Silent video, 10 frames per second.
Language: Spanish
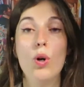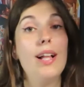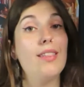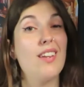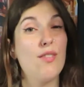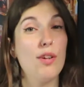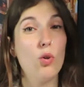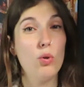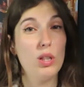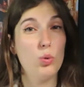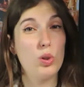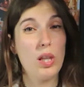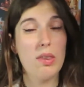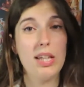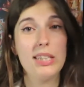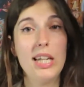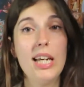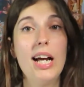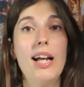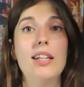el tráfico de sustancias
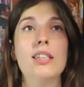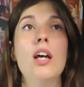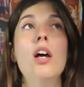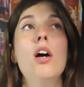ilegales,